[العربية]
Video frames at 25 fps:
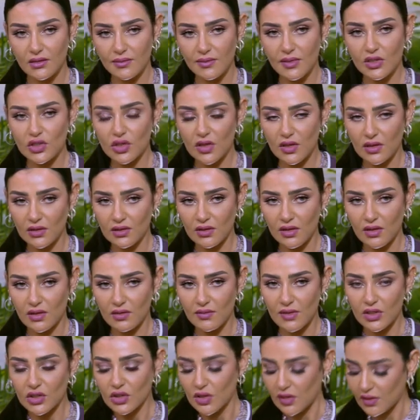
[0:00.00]
ما شاء
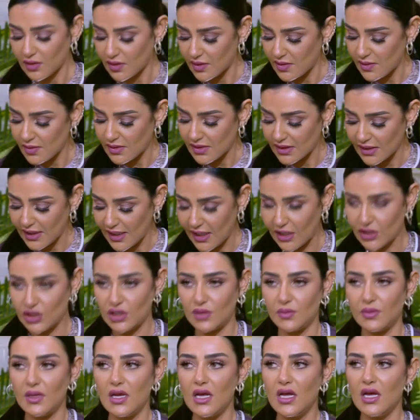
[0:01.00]
الله ما شاء الله نمسك
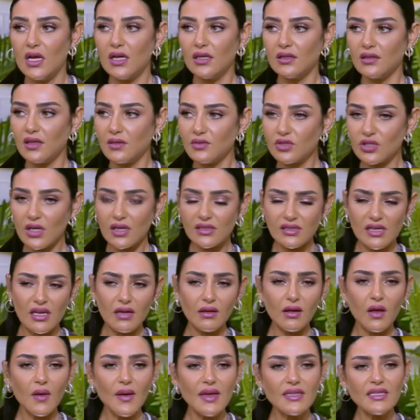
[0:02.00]
الخشب مم. طب
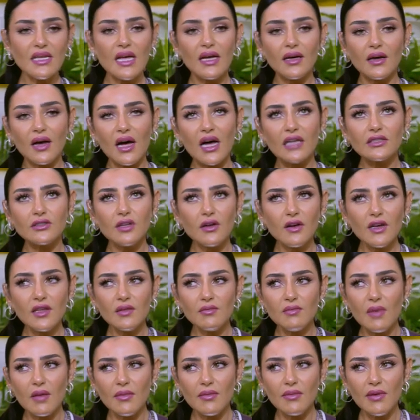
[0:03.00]
الشخصيه القويه دي
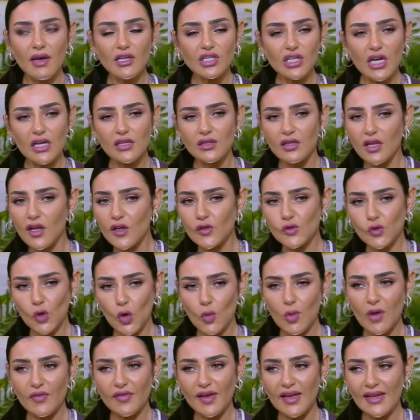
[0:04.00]
اعتقد ما بيبقاش عندها
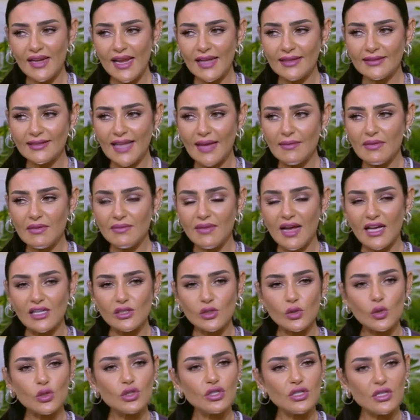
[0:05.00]
صعوبه في انها تتعامل مع
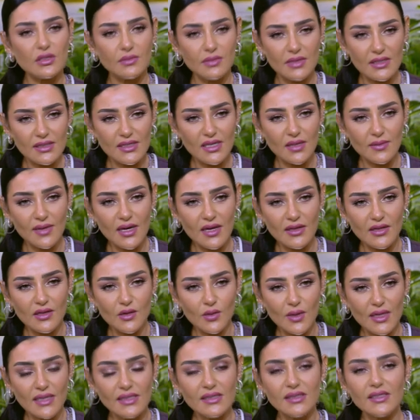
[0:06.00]
السوشيال ميديا بقى
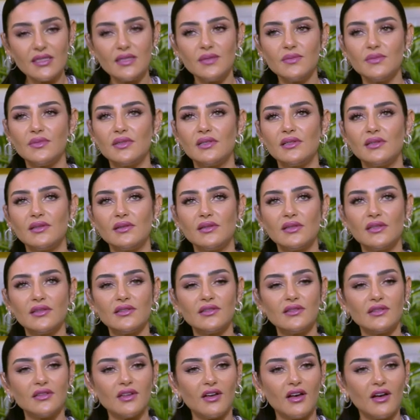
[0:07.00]
دلوقتي
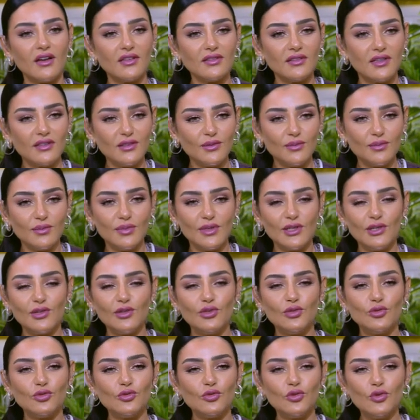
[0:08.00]
بالانتقادات
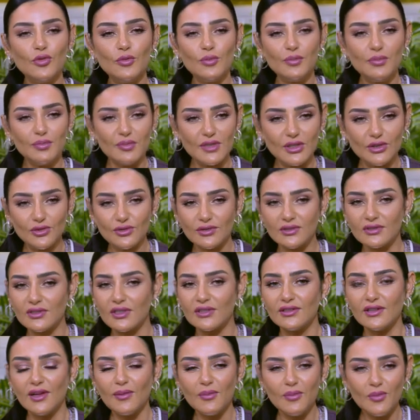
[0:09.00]
بالهجوم
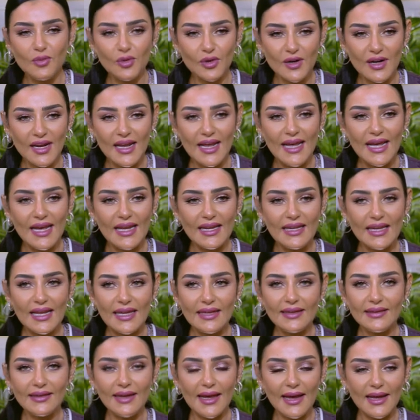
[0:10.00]
بالتنمر
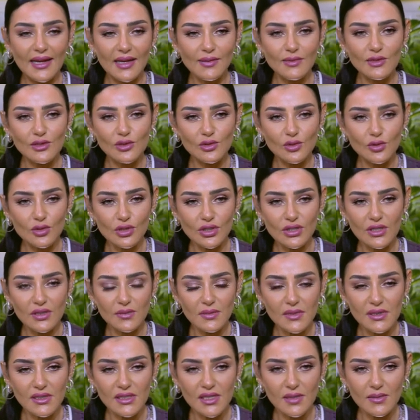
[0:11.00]
لان مم. عالم
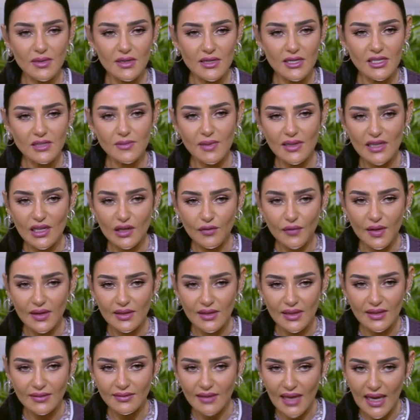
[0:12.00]
السوشيال ميديا بالنسبه
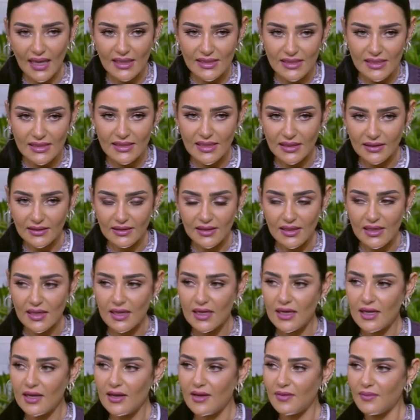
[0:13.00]
للفنان تحديدا
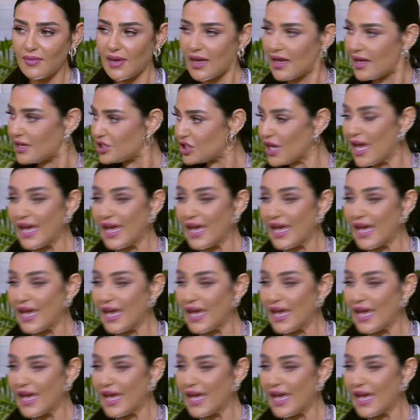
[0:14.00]
بقى